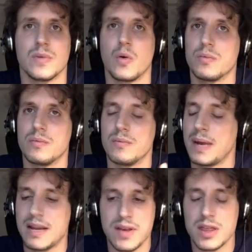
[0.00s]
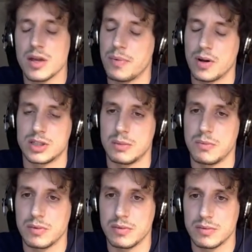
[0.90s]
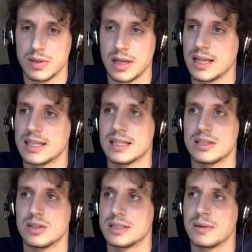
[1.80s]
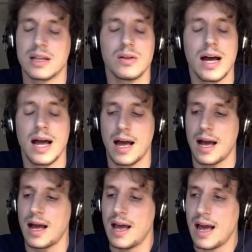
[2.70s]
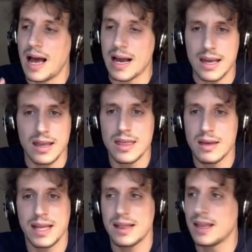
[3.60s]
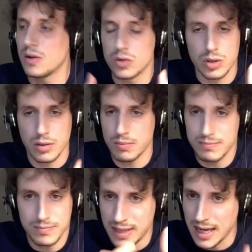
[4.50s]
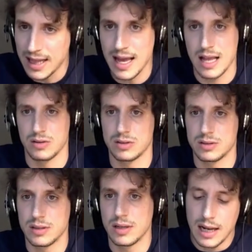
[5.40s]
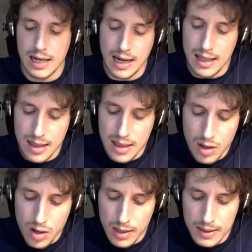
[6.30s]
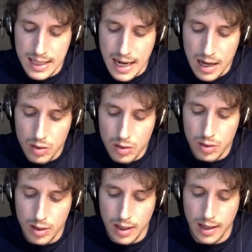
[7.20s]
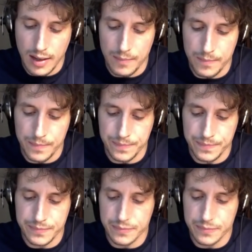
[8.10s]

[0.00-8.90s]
un beneficio próximo. O tienes que, se está hablando a, 15, 20, incluso 30 años. La, ciencia yo creo que debe ser algo... Em,